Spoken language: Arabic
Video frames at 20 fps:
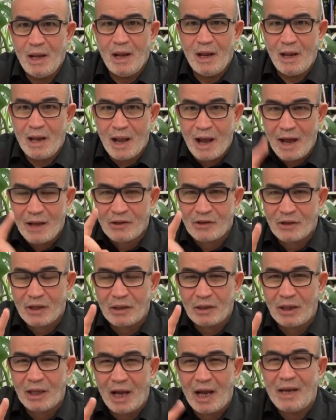لا
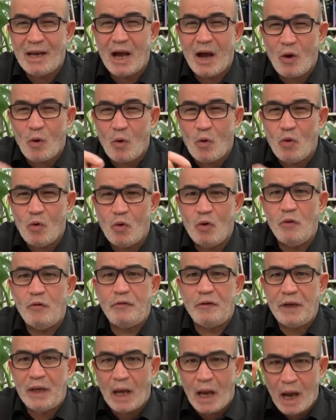أستطيع أن أقوله
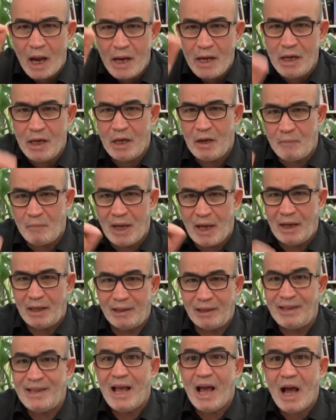في أي
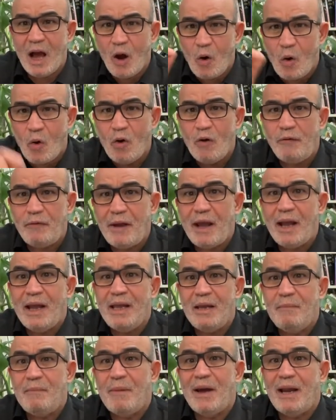بلد لا أقول في
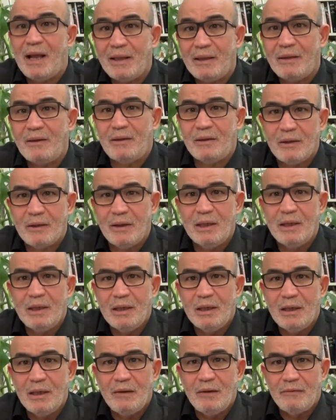أي بلد
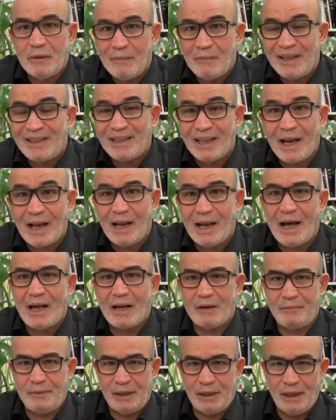في المنطقة
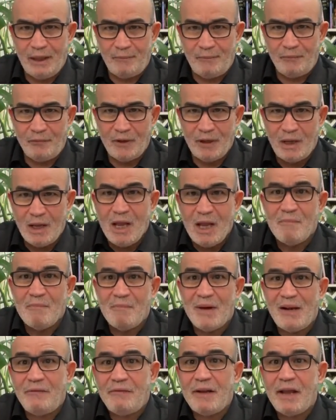العربية
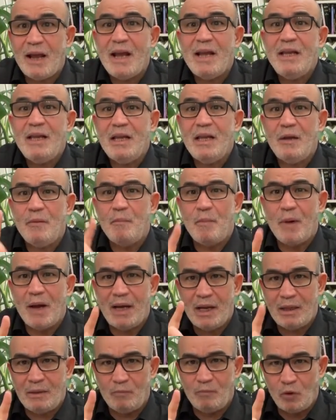بل في أي
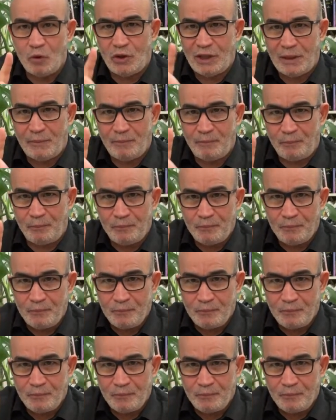بلد مسلم